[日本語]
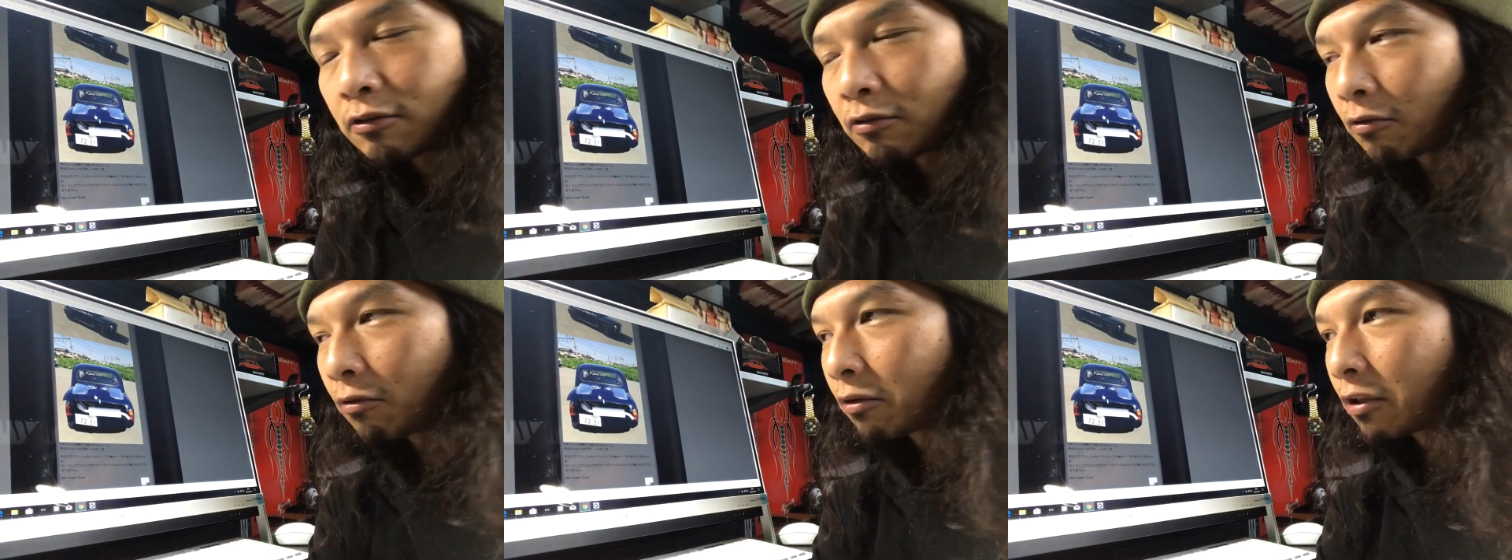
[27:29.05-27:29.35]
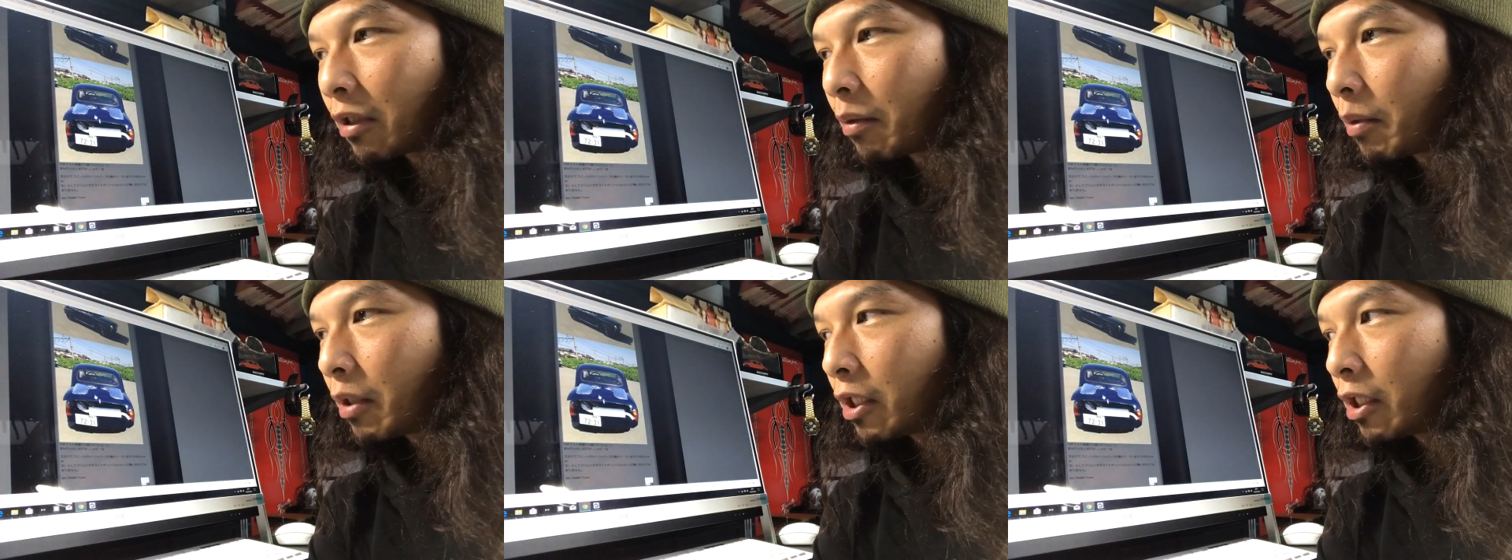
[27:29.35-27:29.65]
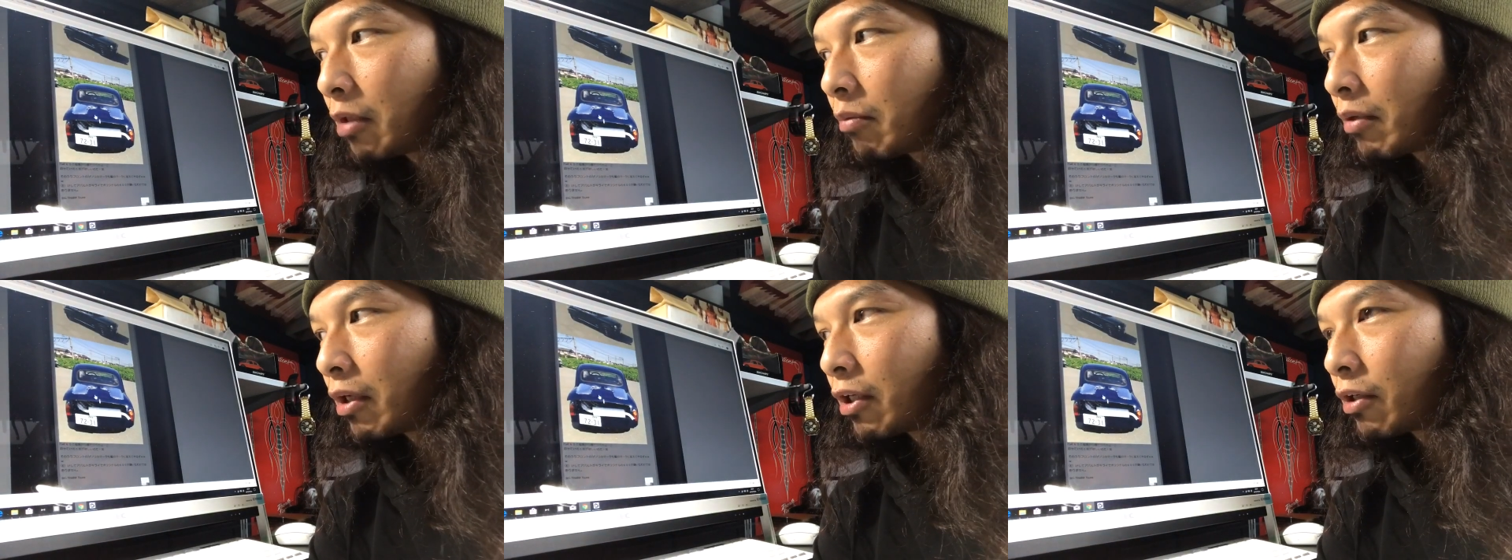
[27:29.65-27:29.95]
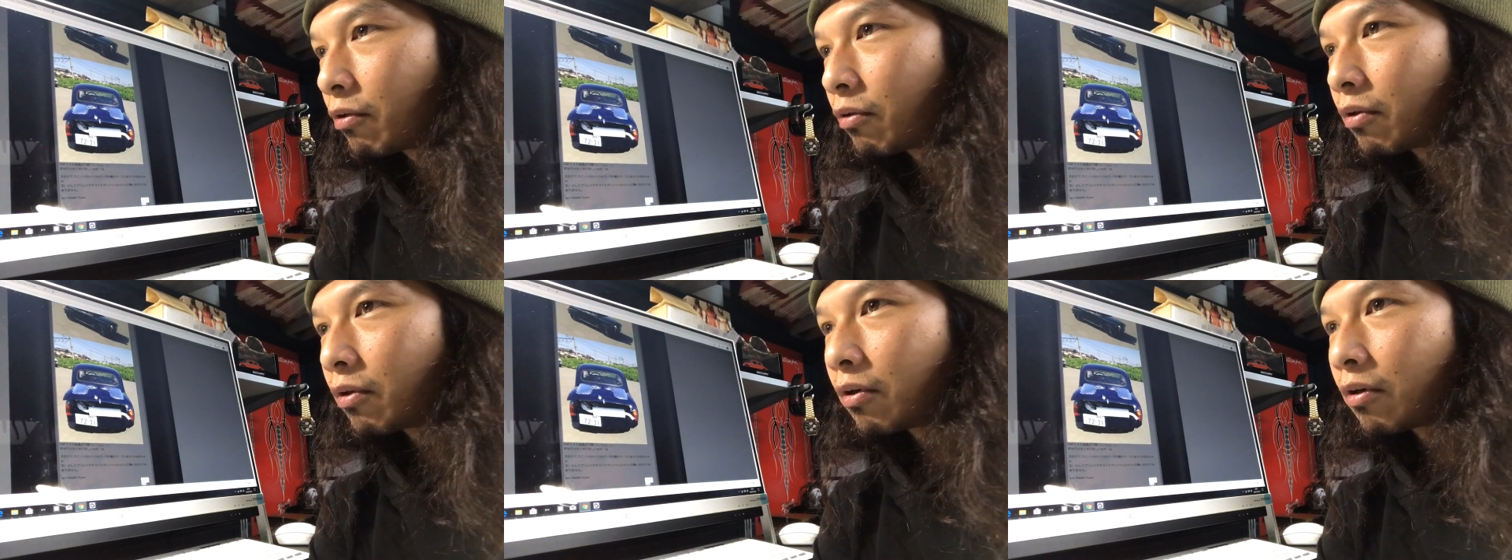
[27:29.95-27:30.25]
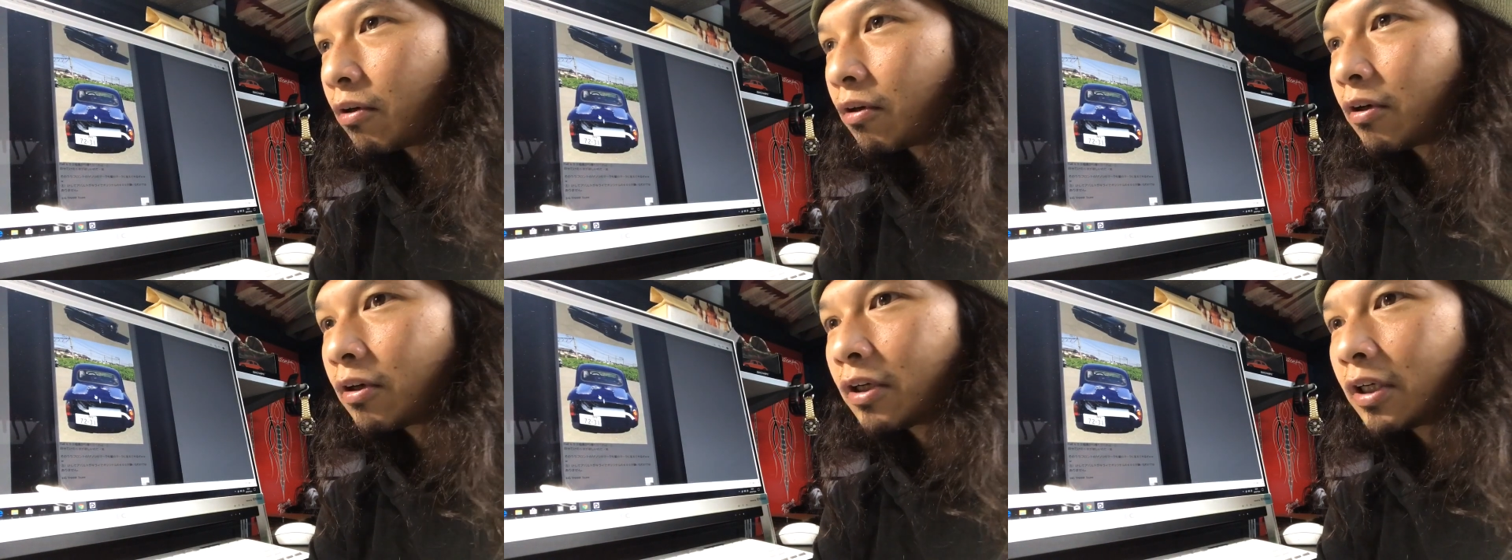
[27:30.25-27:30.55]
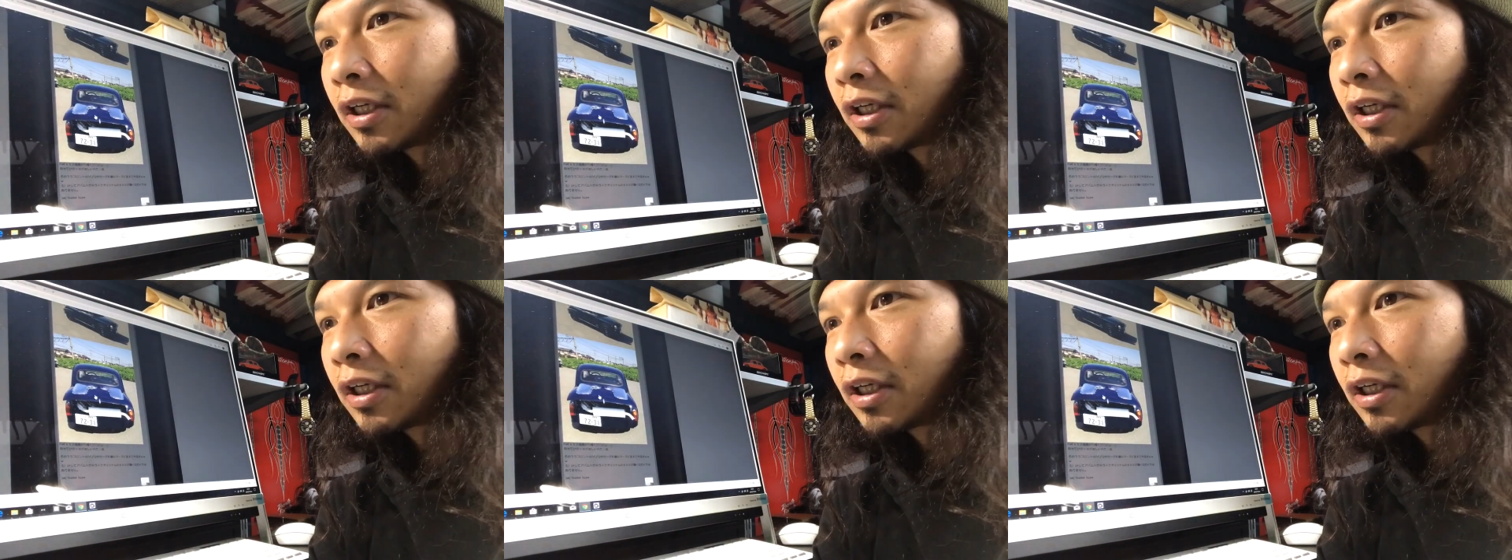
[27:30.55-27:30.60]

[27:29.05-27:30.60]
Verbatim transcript: そのために今いろいろ、